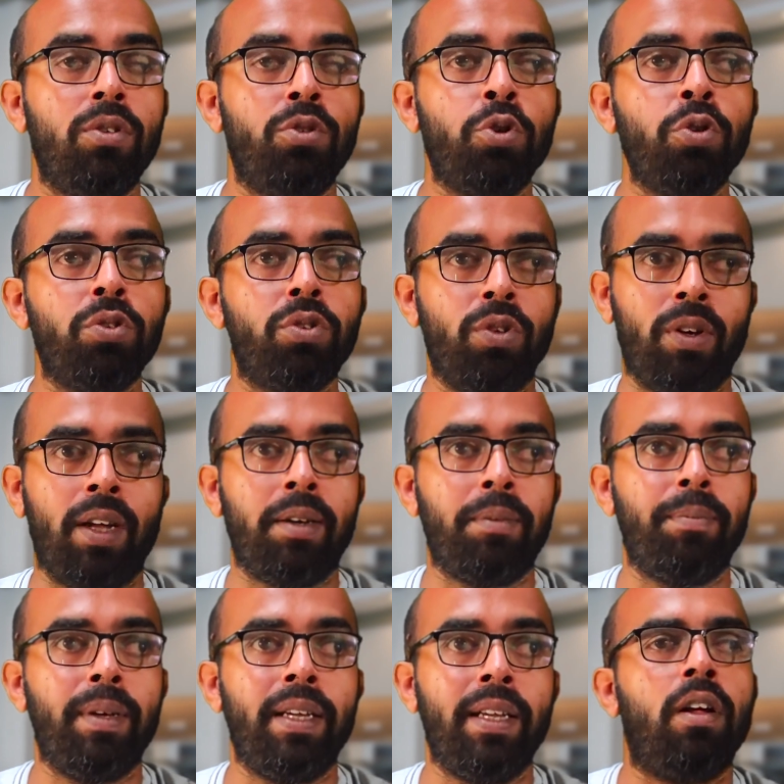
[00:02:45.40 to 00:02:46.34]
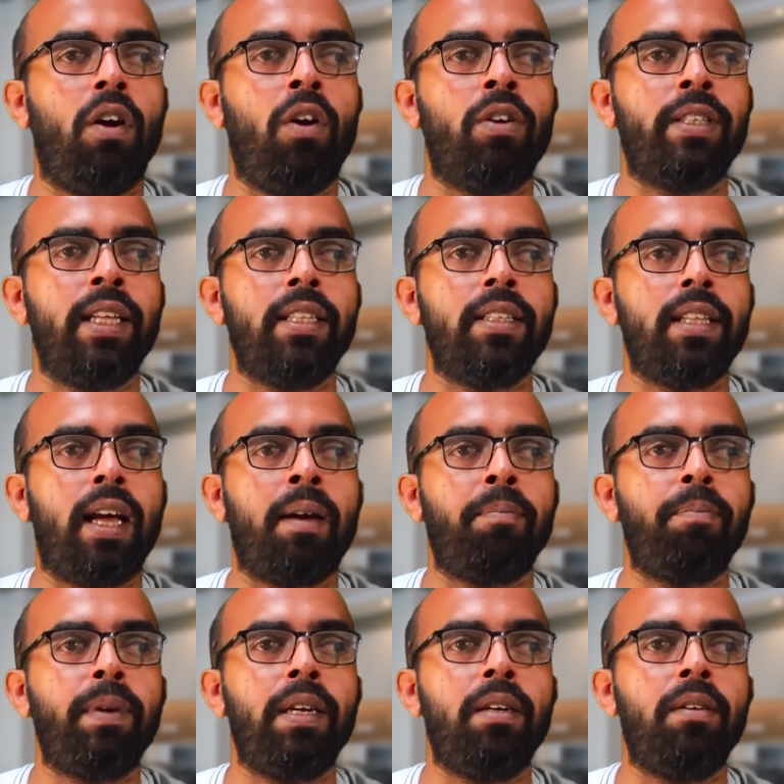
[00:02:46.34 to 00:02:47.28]
সুস্থ রাখবে অর্থাৎ
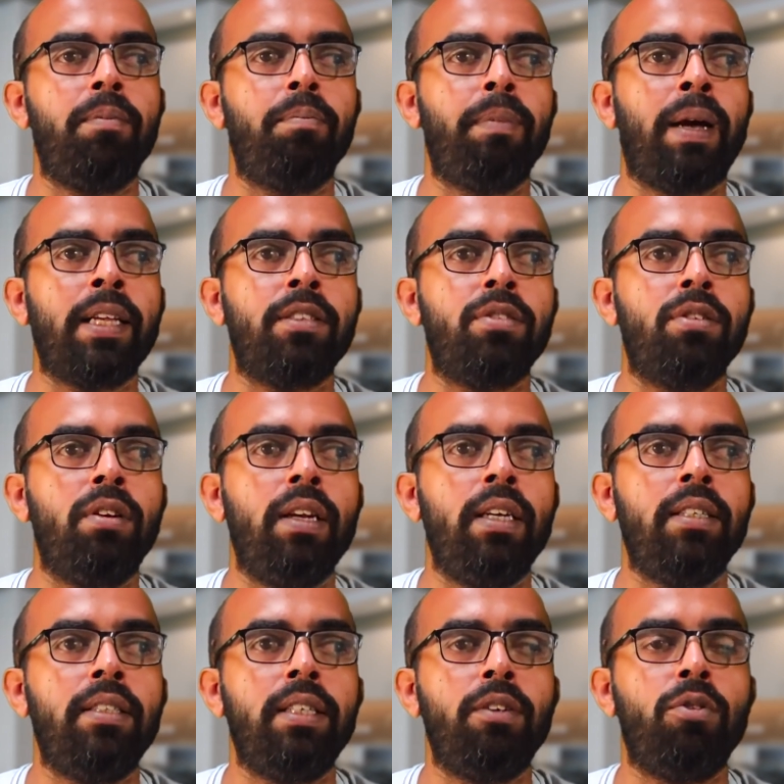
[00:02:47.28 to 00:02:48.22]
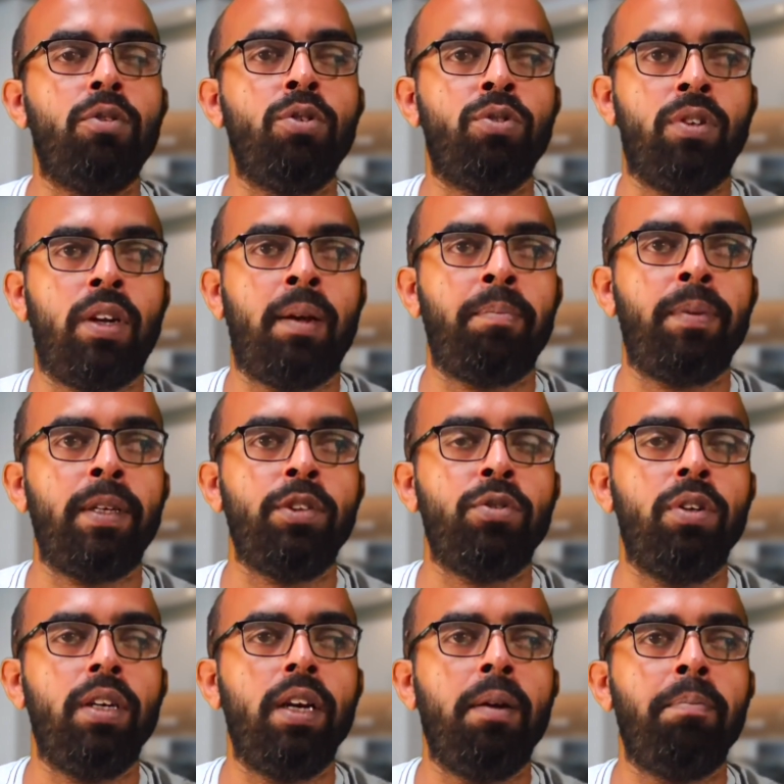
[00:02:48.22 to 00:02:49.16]
আপনার মাসলের যে ওজন আপনার
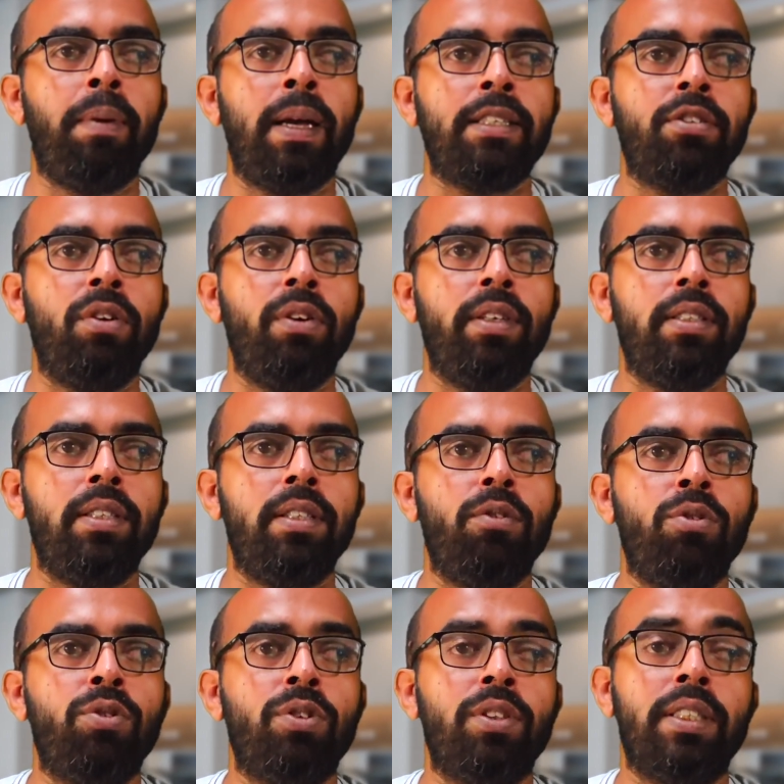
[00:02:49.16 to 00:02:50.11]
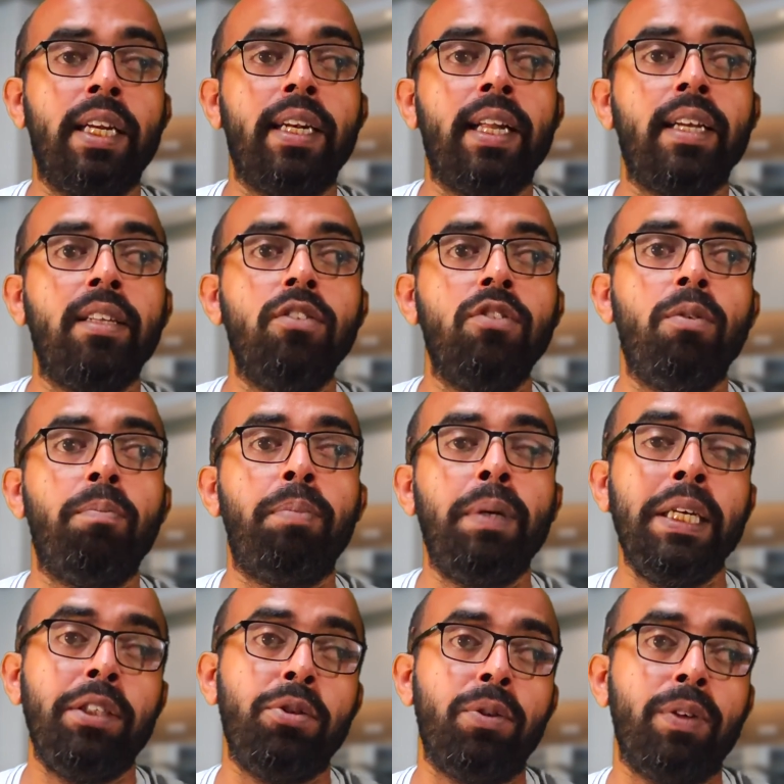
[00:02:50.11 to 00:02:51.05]
শরীরের মাসলের যে ওজন সেটা কিন্তু
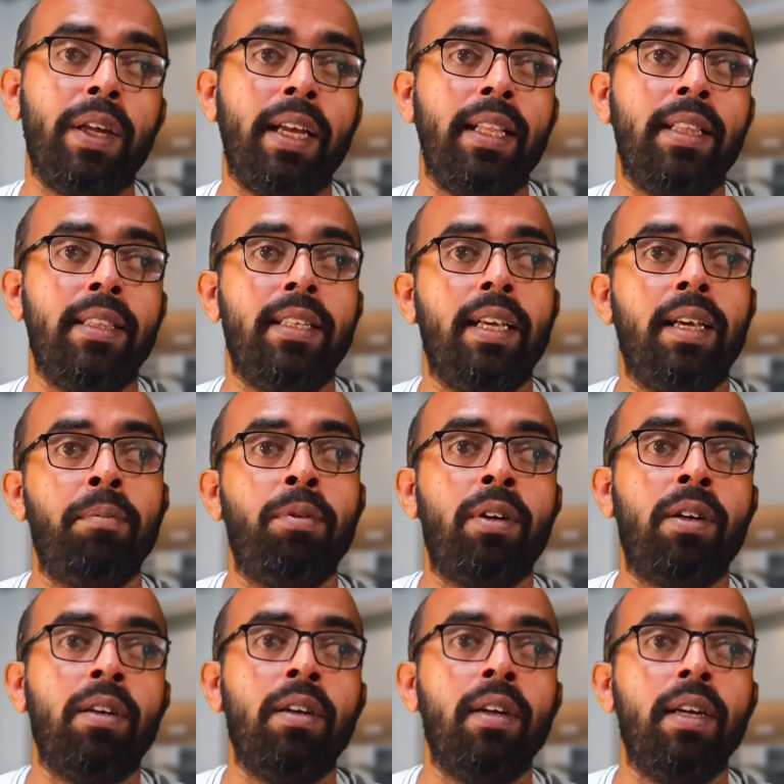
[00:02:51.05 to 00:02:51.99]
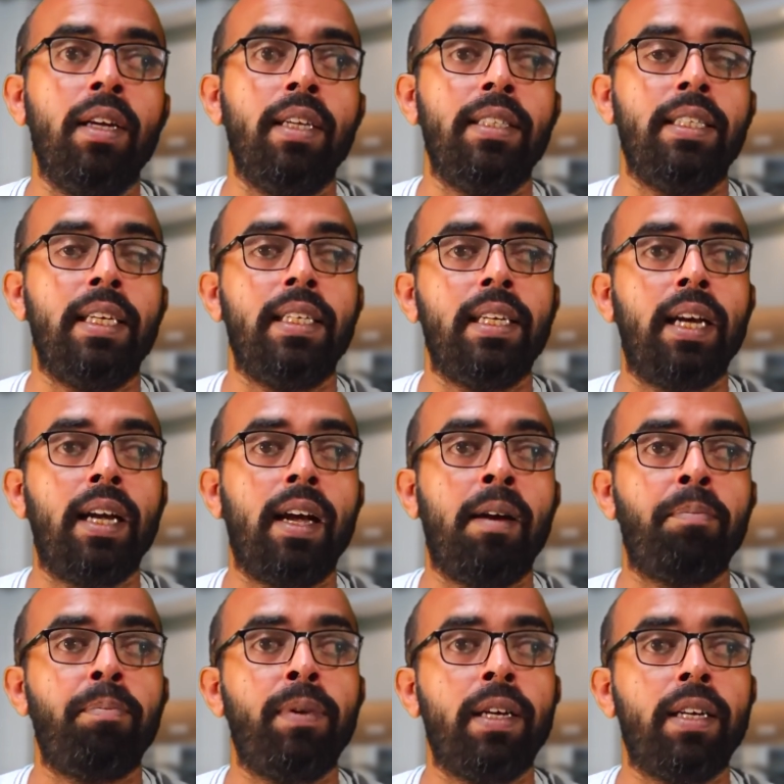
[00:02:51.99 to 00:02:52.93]
ভীষণ হেলদি এবং সেটা
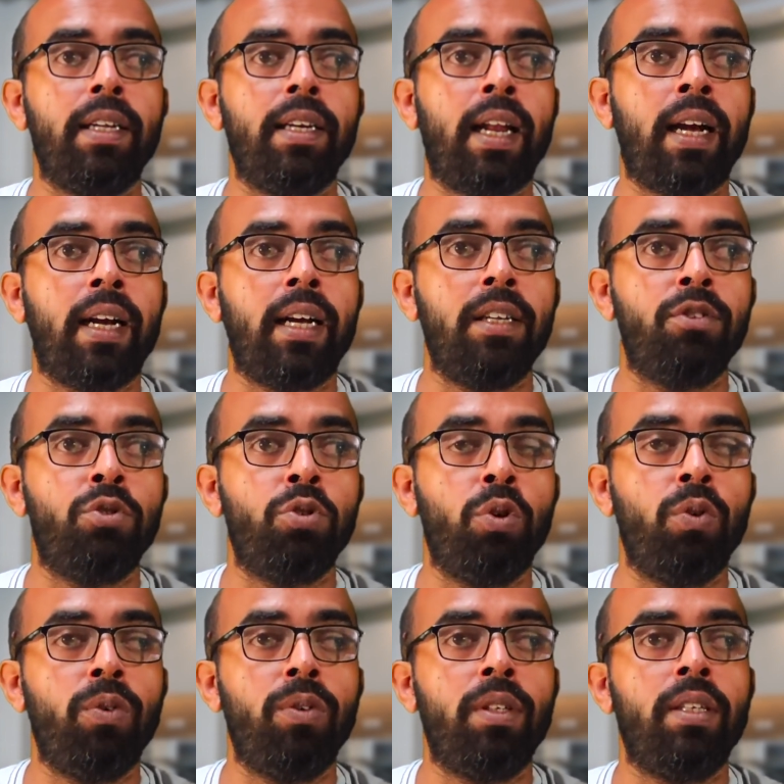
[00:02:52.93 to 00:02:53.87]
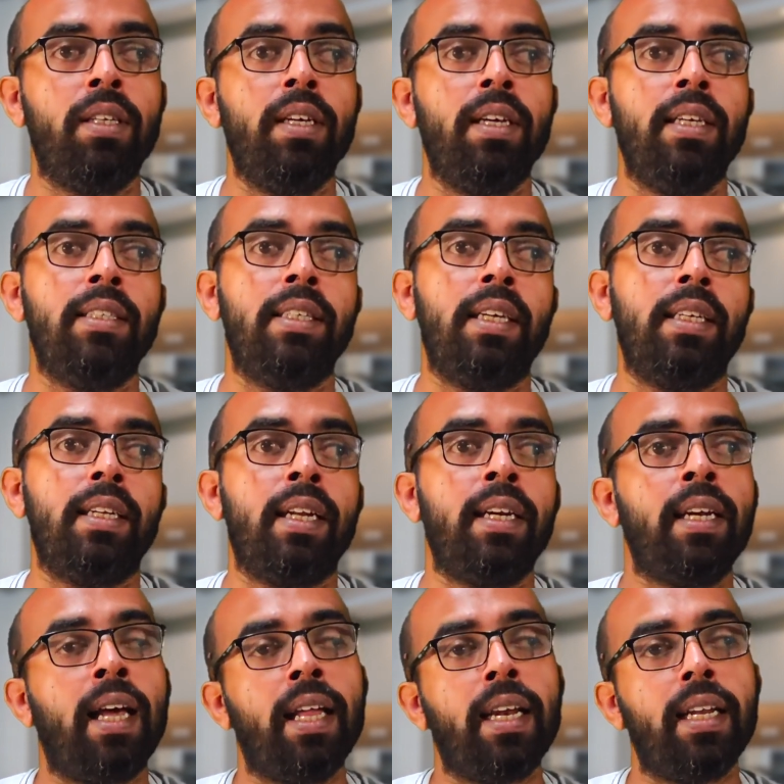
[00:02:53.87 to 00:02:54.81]
আপনাকে রাখা জরুরি সেটা
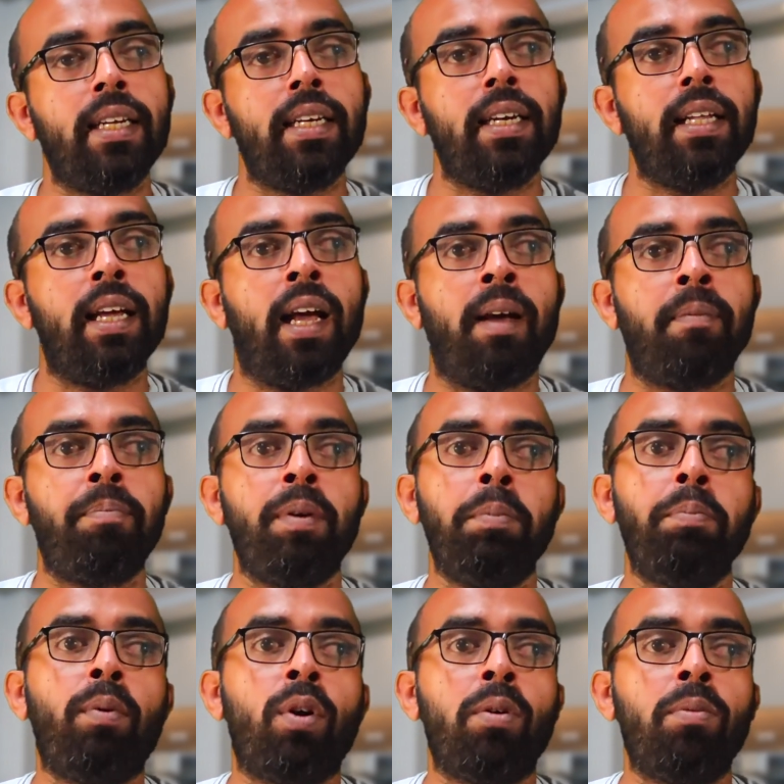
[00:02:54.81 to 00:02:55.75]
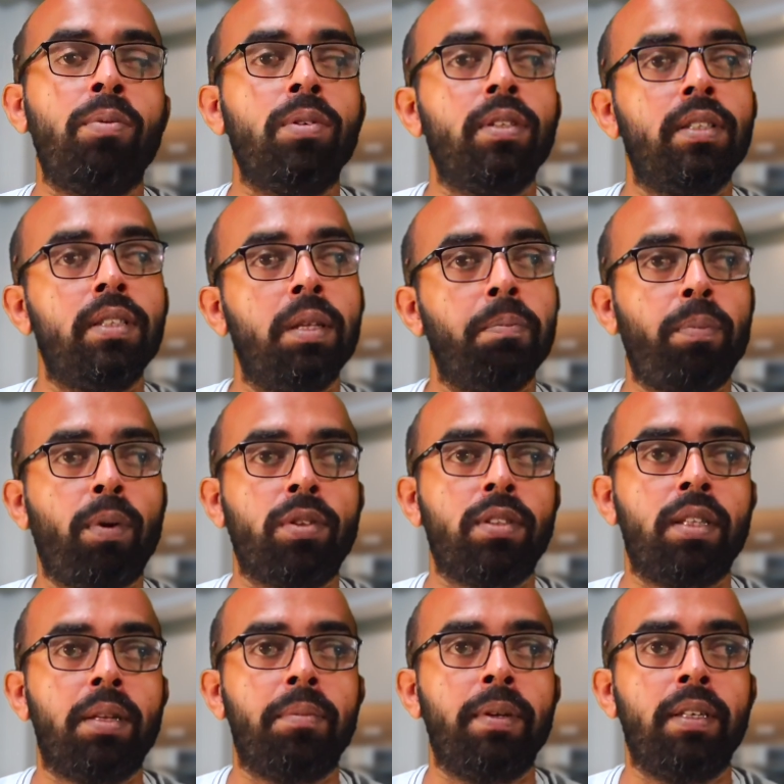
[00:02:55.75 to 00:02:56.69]
না রাখলে আপনি পরবর্তীতে
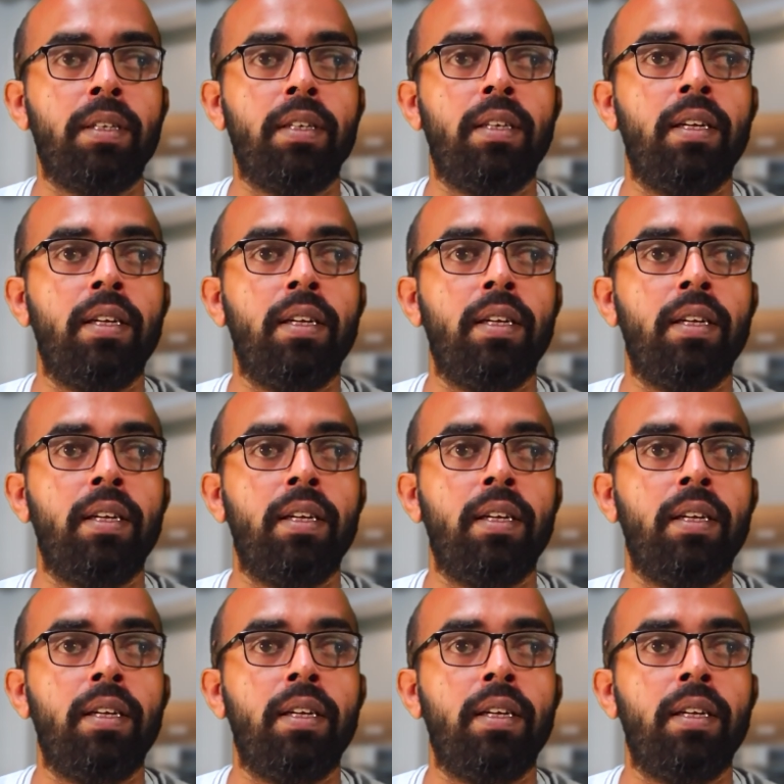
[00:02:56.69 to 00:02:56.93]
পস্তাবেন